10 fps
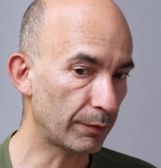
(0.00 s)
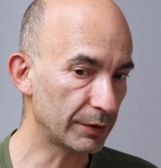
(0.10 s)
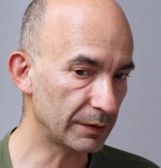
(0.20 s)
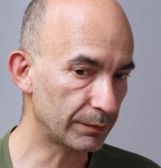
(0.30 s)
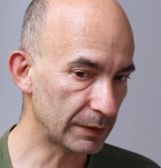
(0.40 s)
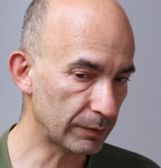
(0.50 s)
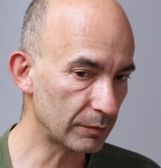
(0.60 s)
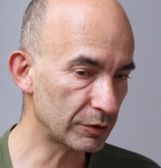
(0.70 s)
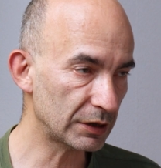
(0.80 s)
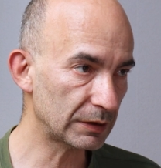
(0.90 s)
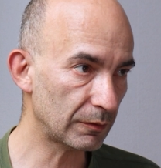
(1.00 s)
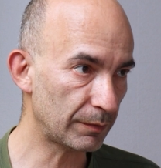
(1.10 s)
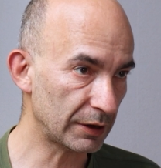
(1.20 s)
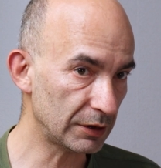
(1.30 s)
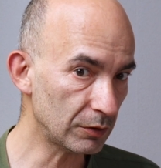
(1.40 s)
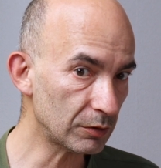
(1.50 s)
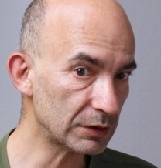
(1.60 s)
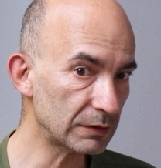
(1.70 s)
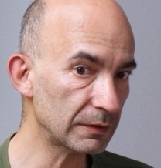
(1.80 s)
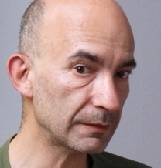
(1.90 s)
при, при помощи этого
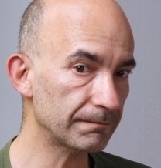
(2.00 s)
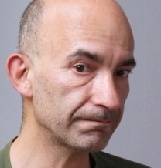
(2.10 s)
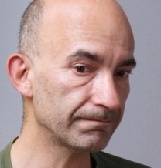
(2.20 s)
партнерства